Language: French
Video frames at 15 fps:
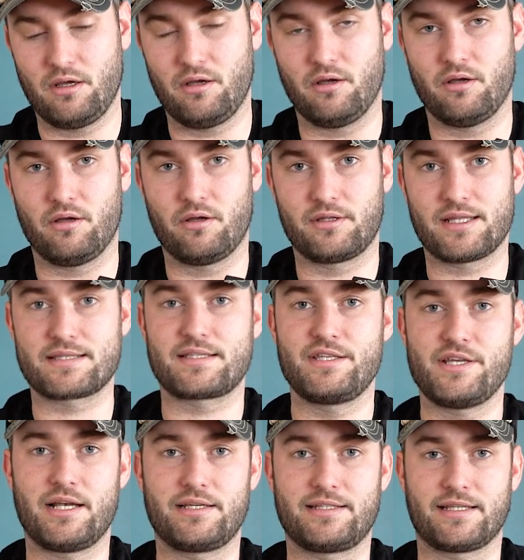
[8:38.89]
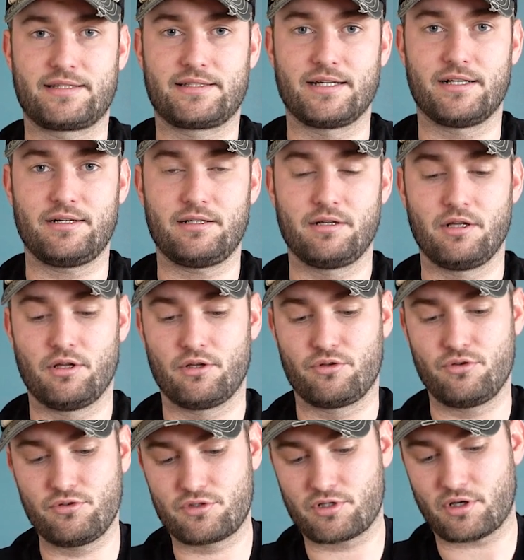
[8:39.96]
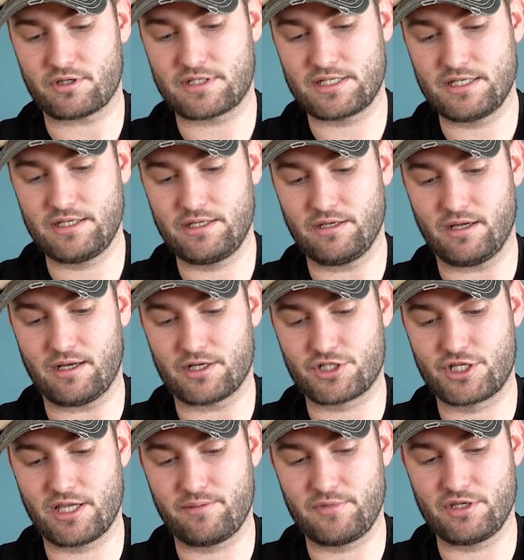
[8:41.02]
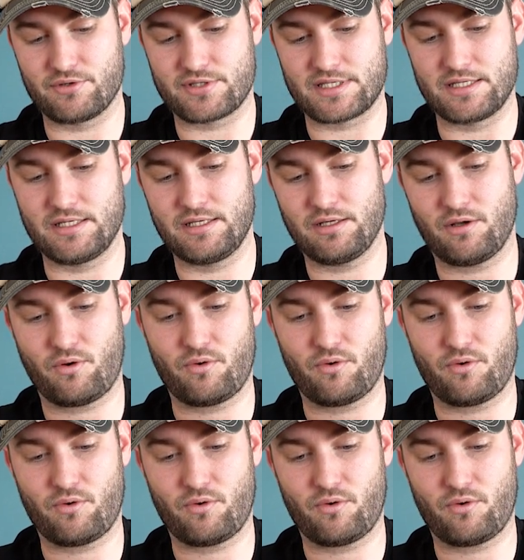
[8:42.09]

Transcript: d'un signal 4K une sortie HDMI aussi.